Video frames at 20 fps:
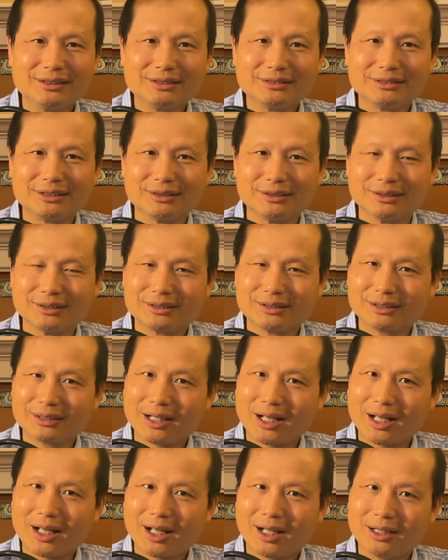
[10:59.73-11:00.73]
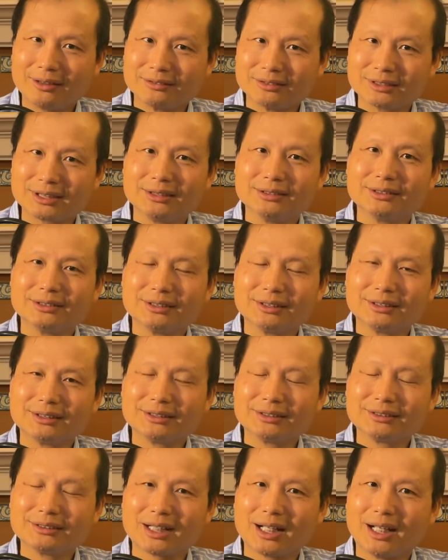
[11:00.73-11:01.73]
就号称
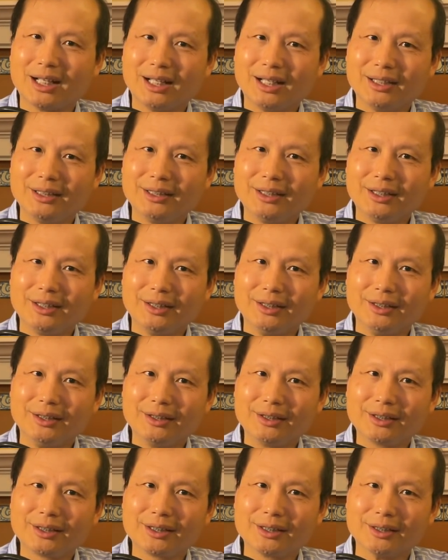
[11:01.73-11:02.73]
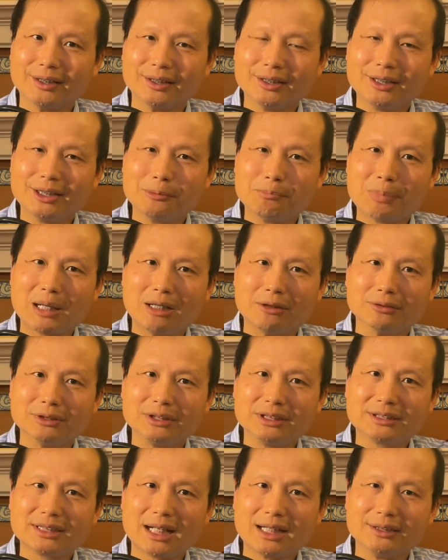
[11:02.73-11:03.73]
在列宁格勒保
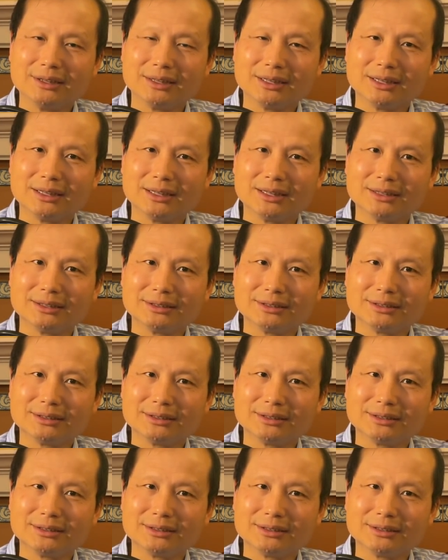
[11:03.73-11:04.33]
卫战的